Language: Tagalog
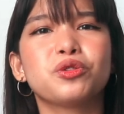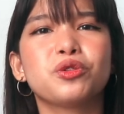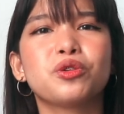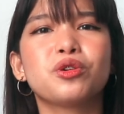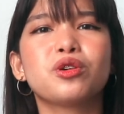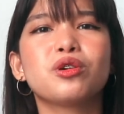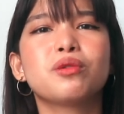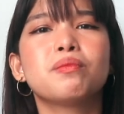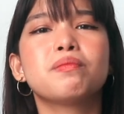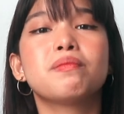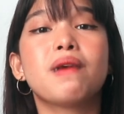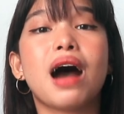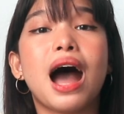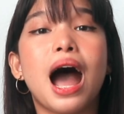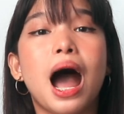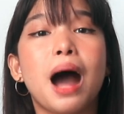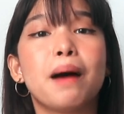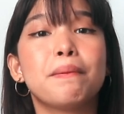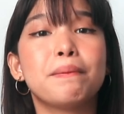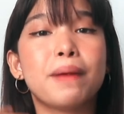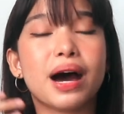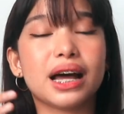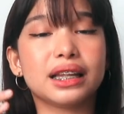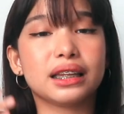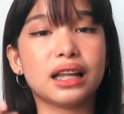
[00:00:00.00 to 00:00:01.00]
nung
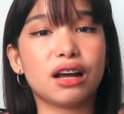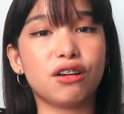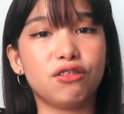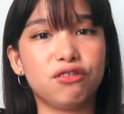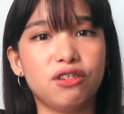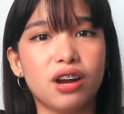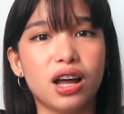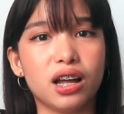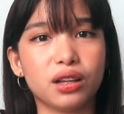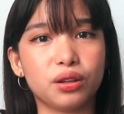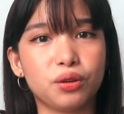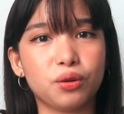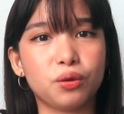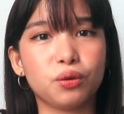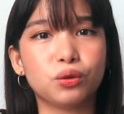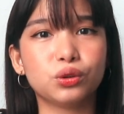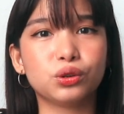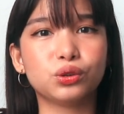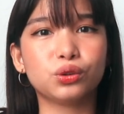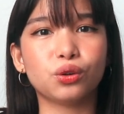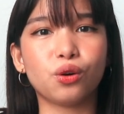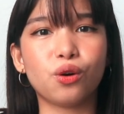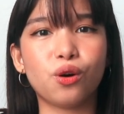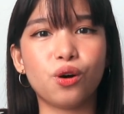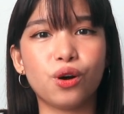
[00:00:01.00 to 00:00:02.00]
mahaba na flat. Yung
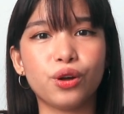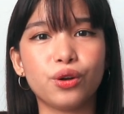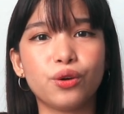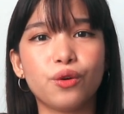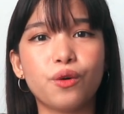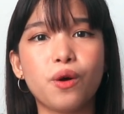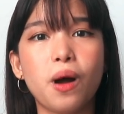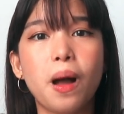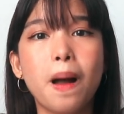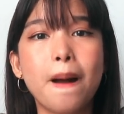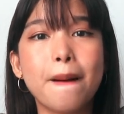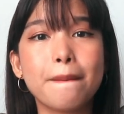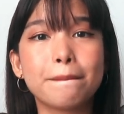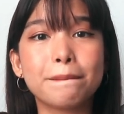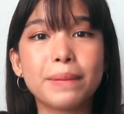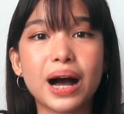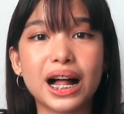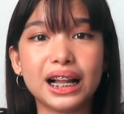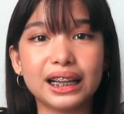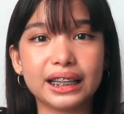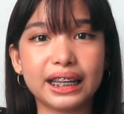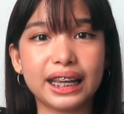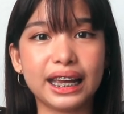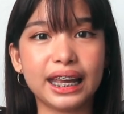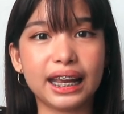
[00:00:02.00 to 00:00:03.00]
gusto ko yung
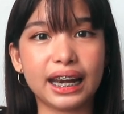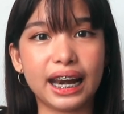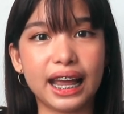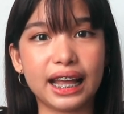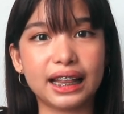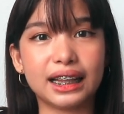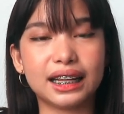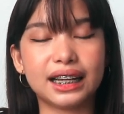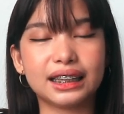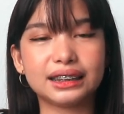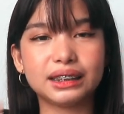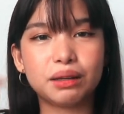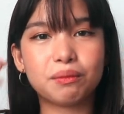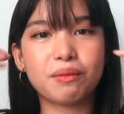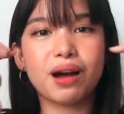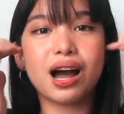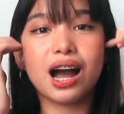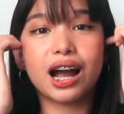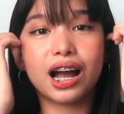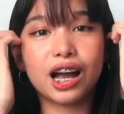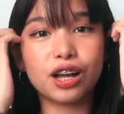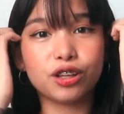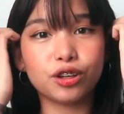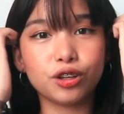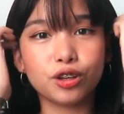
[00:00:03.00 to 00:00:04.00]
bulky rin. Kasi
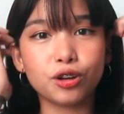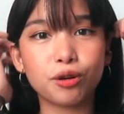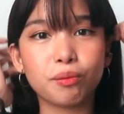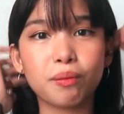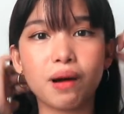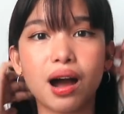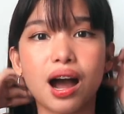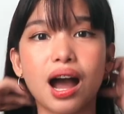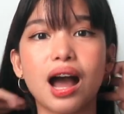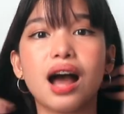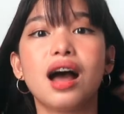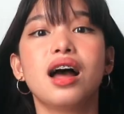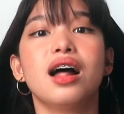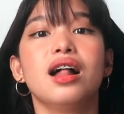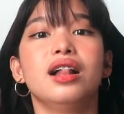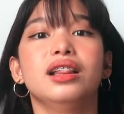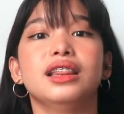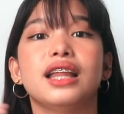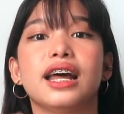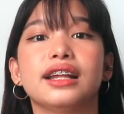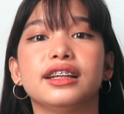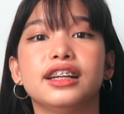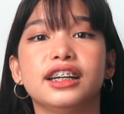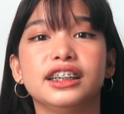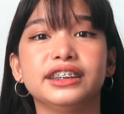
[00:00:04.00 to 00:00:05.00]
mga ganun yung mga
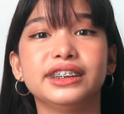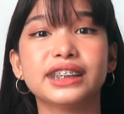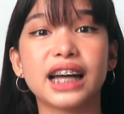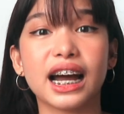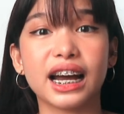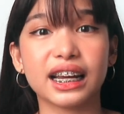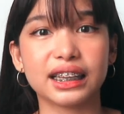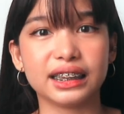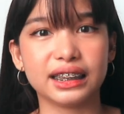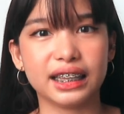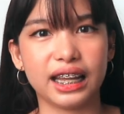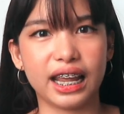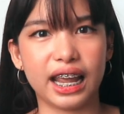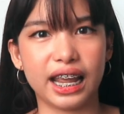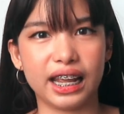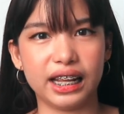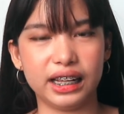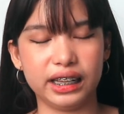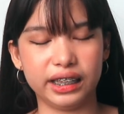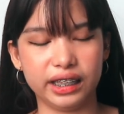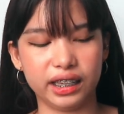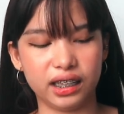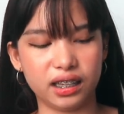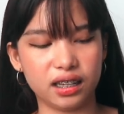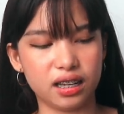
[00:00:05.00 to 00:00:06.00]
leather jacket ni
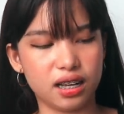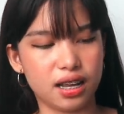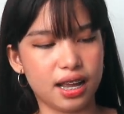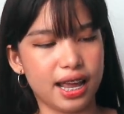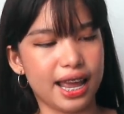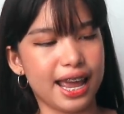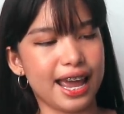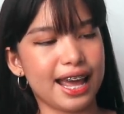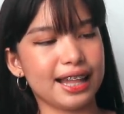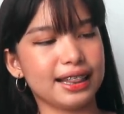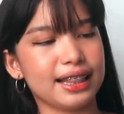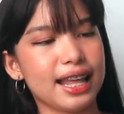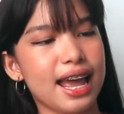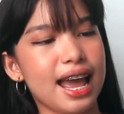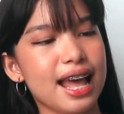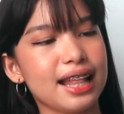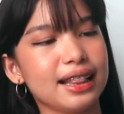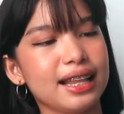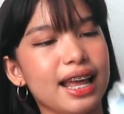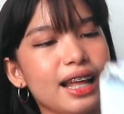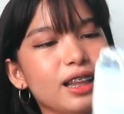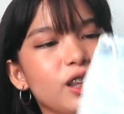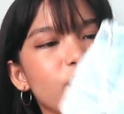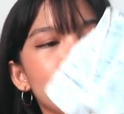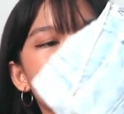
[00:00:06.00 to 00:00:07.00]
Hailey. And
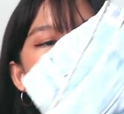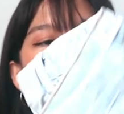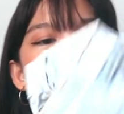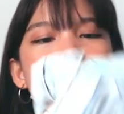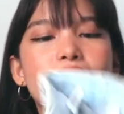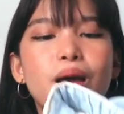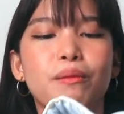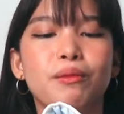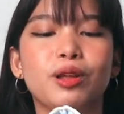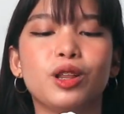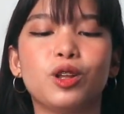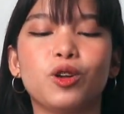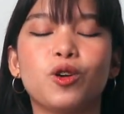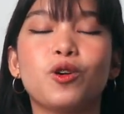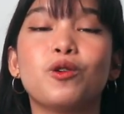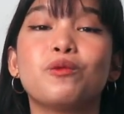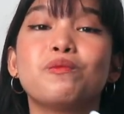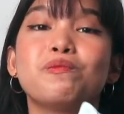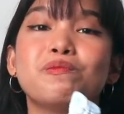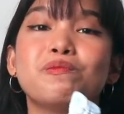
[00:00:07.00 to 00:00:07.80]
then, ito yung ginamit kong